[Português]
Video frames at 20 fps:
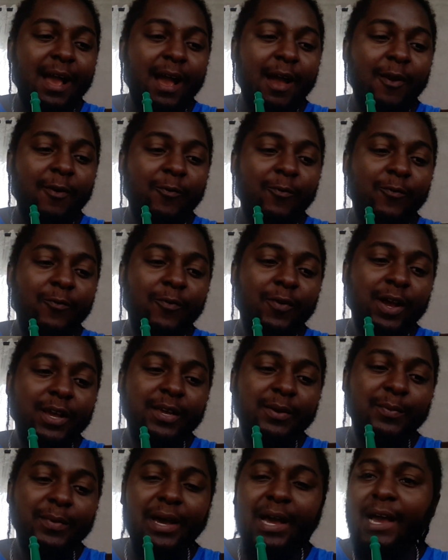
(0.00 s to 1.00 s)

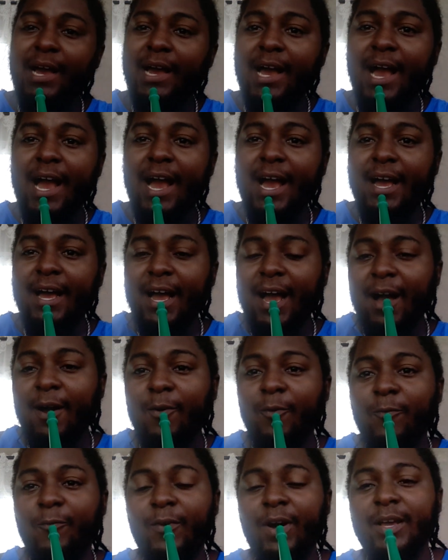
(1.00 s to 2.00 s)
Al-Fakmaha.
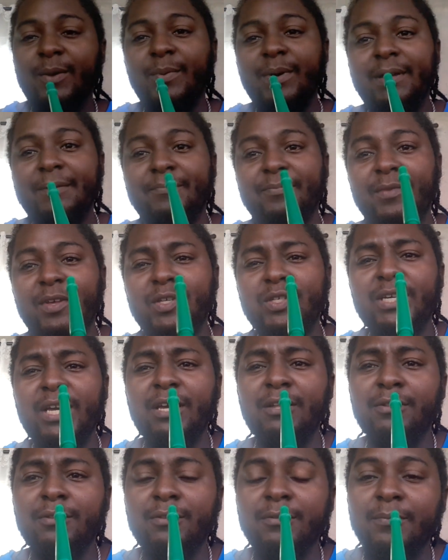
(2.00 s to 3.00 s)
al fakma Acho que é
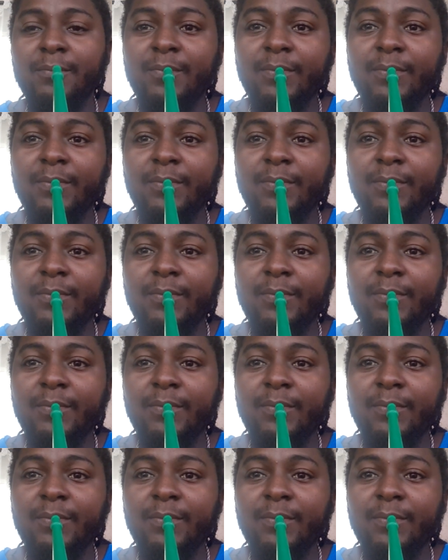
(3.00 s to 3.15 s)
isso.